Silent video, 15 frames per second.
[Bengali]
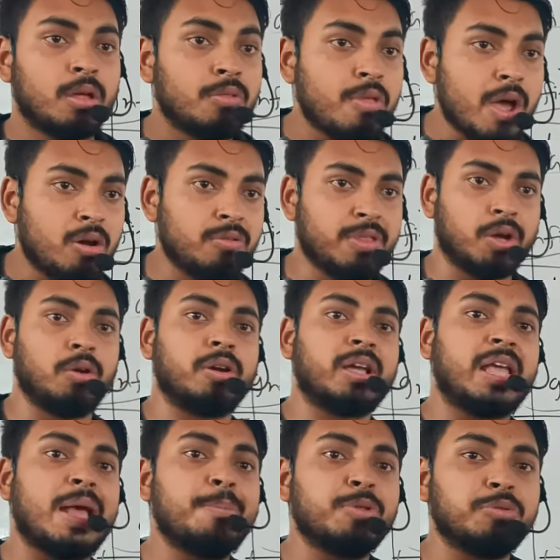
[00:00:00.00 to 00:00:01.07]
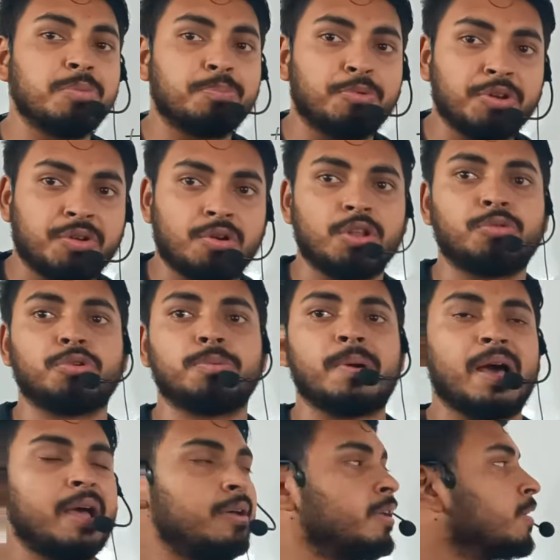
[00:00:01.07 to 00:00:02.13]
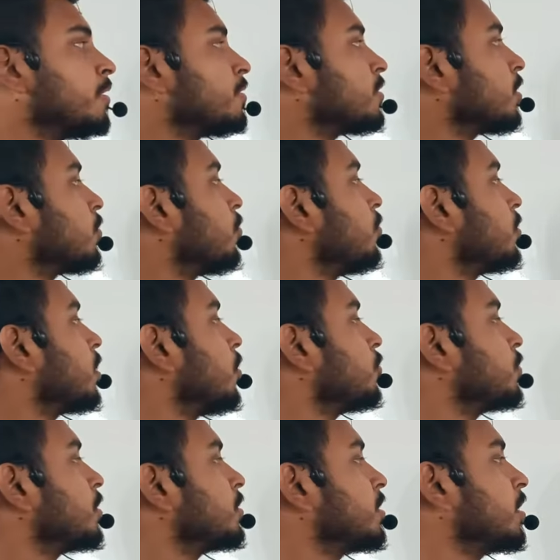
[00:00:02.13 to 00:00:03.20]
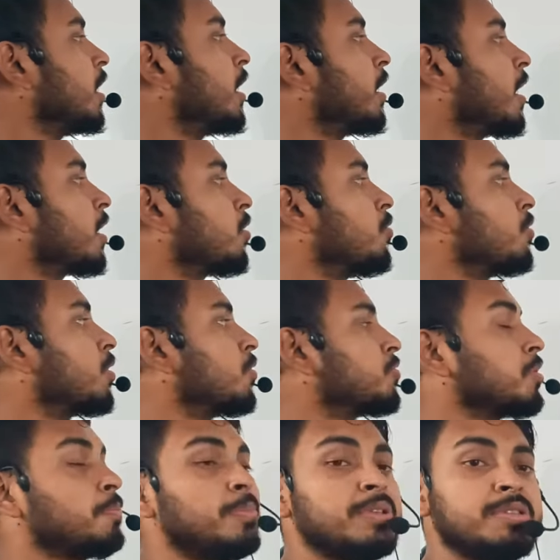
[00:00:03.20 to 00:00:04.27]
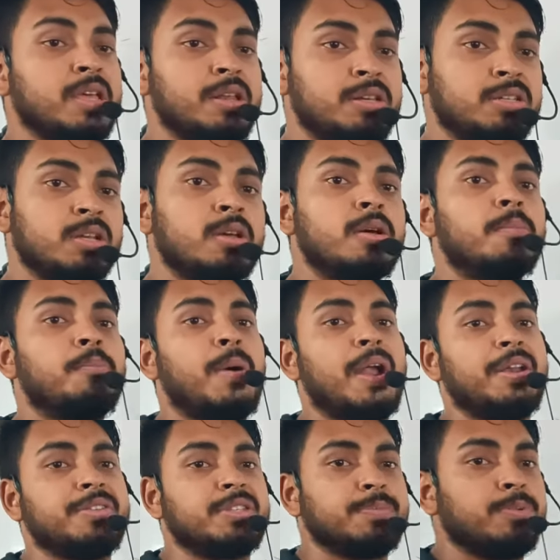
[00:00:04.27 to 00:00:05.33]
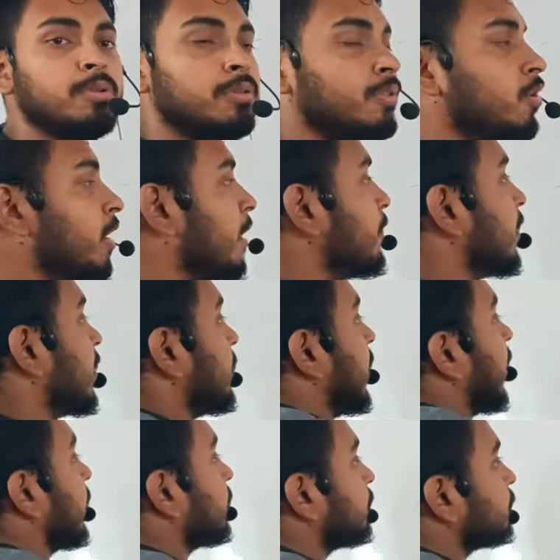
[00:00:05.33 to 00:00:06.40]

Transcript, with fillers: তো এখন দেখো কেমন তুমি পরীক্ষা হলে ধরবা যে কোনটা হচ্ছে জিরান আর কোনটা হচ্ছে প্রেজেন্ট পার্টিসিপল দেখো কেমনি কি ভাইয়া